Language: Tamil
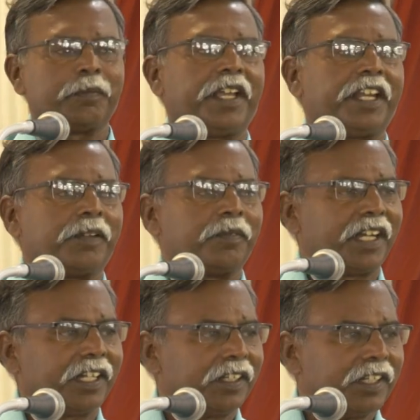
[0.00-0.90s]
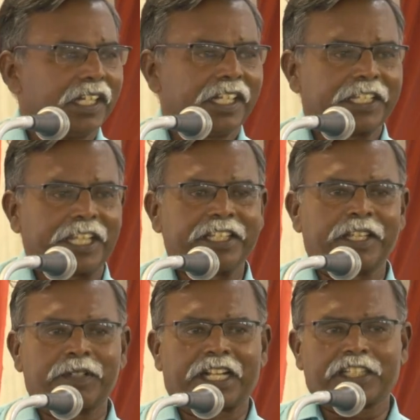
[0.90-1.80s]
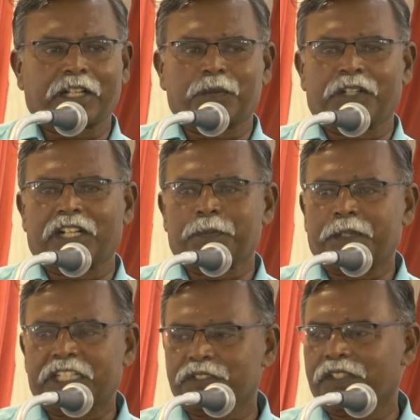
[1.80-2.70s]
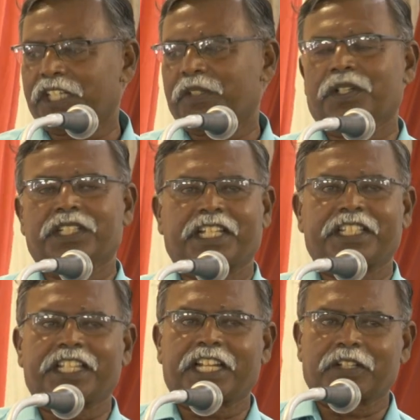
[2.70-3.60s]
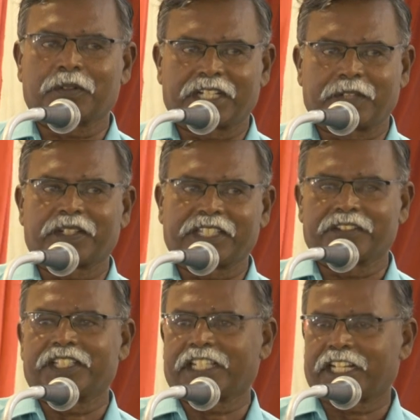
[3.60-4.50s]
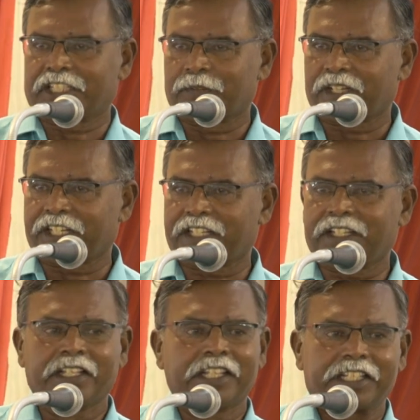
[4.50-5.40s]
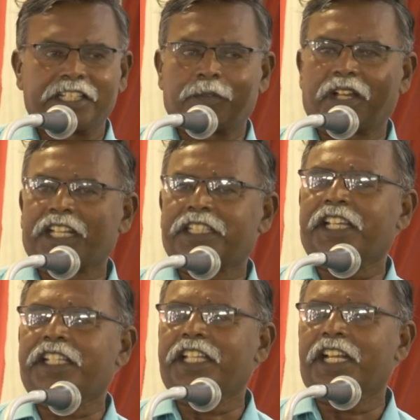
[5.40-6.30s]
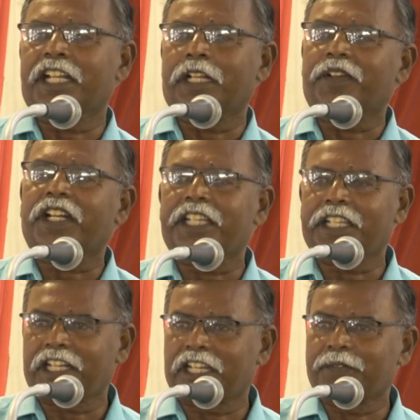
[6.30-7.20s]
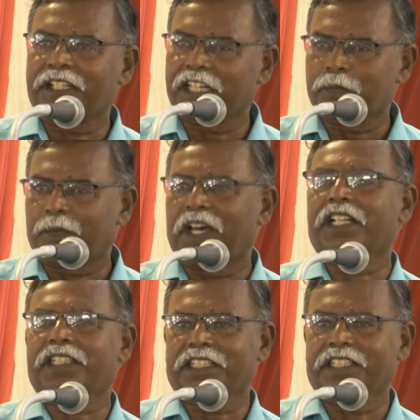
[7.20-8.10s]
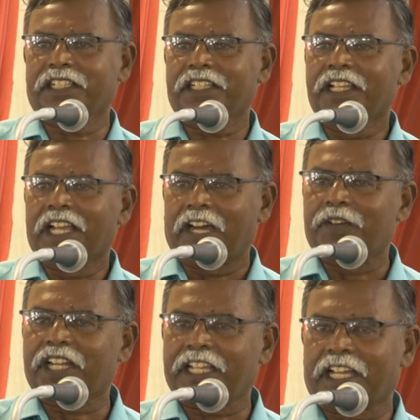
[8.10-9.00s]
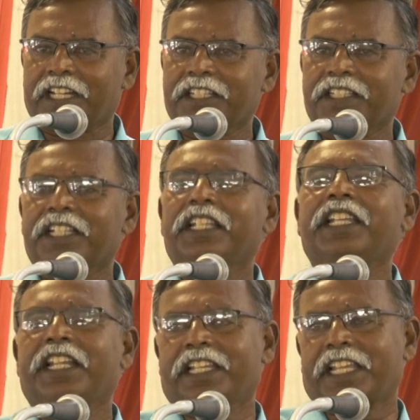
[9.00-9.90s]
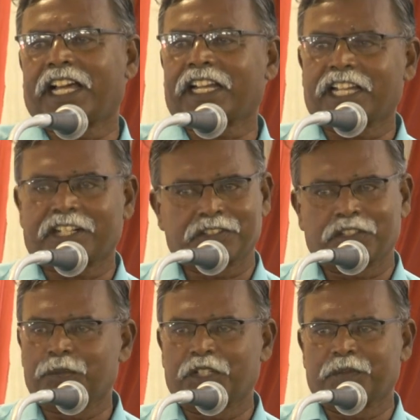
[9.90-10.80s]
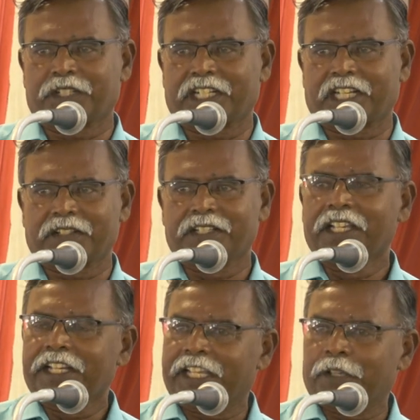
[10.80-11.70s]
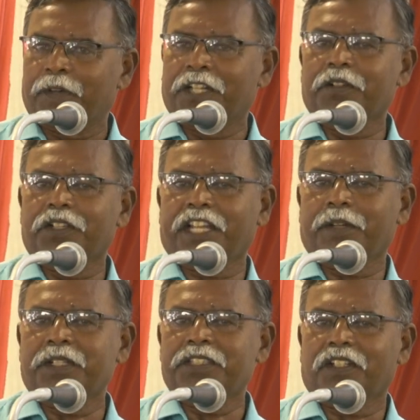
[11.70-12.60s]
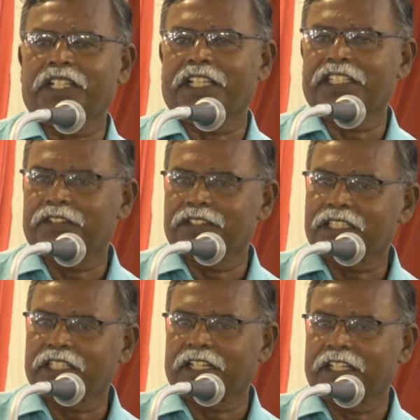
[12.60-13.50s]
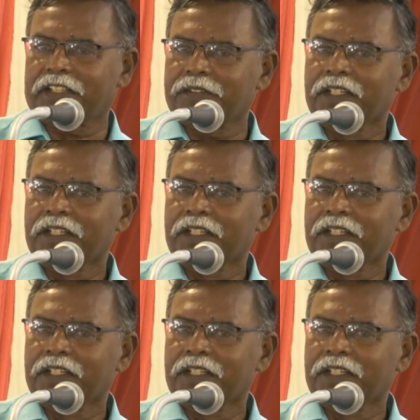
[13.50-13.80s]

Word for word: மேரியம்மா எந்த இடத்துல போனாலும் பேசுவதற்கு ஒரு தகுதியான ஒரு நபர் இங்கே வந்திருக்கிறாங்க இந்த மாதிரி இந்த மாதிரி தகுதியான நபர்களை எல்லாம் நீங்கள் பார்த்து அவர்களை அறிந்து நீங்கள் இன்றைக்கி யார் ஆகணும்னு சொல்லி முடிவு பண்ணிக்கலாம் இன்றைக்கி மண்குதிரை அப்படின்னு சொல்லி ஐயா வந்திருக்கிறாங்க